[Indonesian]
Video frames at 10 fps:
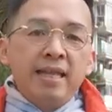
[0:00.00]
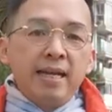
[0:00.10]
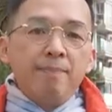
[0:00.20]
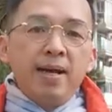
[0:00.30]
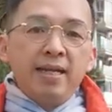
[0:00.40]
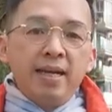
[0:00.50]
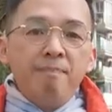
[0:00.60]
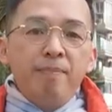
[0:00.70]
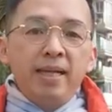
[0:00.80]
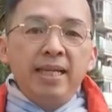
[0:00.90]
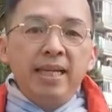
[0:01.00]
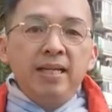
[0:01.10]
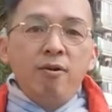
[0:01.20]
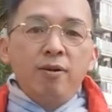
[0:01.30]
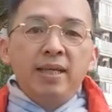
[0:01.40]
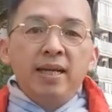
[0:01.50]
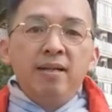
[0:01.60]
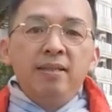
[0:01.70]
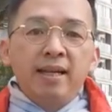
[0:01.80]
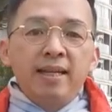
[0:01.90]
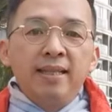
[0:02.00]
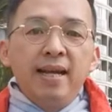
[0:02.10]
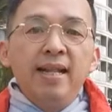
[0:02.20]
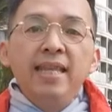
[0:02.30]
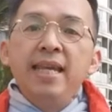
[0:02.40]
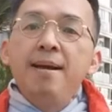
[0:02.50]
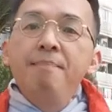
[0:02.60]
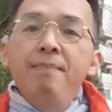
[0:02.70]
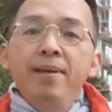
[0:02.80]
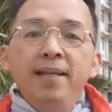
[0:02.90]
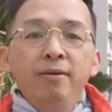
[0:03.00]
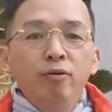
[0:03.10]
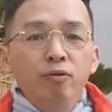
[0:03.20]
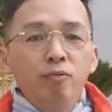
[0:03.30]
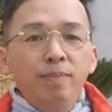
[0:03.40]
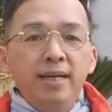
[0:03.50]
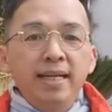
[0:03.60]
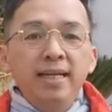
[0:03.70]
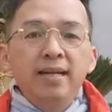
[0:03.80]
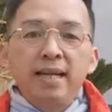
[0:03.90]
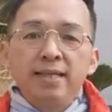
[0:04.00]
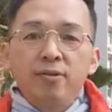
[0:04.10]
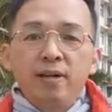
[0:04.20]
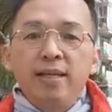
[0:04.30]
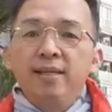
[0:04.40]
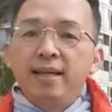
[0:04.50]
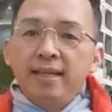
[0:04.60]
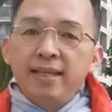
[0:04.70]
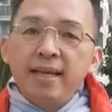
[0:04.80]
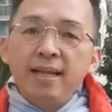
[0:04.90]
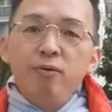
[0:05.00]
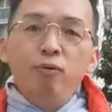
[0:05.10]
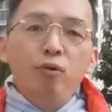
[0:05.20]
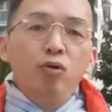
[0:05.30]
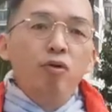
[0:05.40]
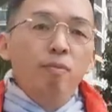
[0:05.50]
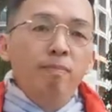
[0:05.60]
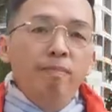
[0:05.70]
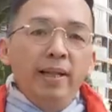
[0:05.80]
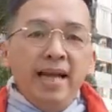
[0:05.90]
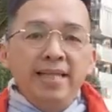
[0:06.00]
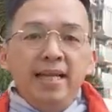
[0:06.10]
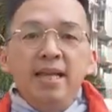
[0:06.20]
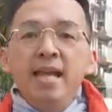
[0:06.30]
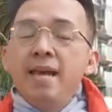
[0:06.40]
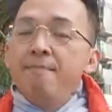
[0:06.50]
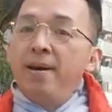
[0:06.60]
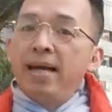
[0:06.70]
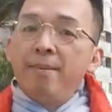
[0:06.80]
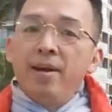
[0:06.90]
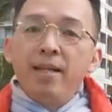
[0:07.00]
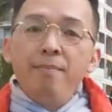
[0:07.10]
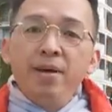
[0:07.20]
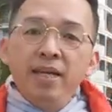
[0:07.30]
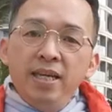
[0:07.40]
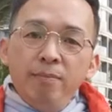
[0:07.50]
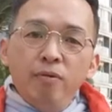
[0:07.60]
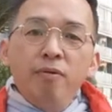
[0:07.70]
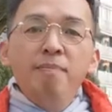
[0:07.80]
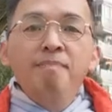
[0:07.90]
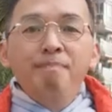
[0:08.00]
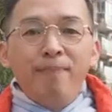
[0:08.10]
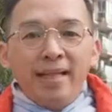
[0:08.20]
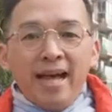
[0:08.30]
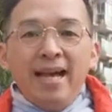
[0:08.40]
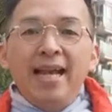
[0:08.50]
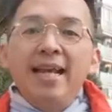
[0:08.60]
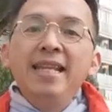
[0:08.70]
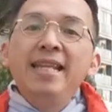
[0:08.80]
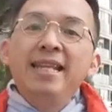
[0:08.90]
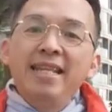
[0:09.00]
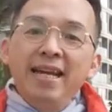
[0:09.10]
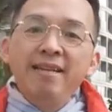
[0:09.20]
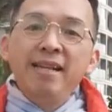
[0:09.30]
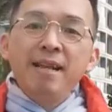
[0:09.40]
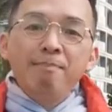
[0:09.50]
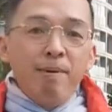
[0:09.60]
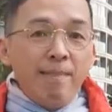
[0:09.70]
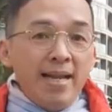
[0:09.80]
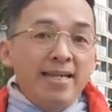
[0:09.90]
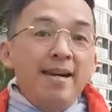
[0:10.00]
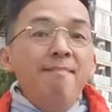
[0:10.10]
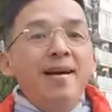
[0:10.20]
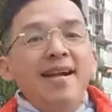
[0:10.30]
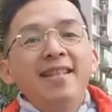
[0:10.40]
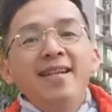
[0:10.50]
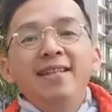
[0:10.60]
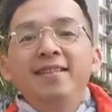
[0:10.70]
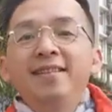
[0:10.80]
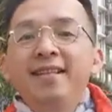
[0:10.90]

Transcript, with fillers: daripada pergi ke hotel terkenal dia memilih untuk pergi ke restoran terkenal untuk belajar bagaimana menghibur pelanggan dan memajang makanan.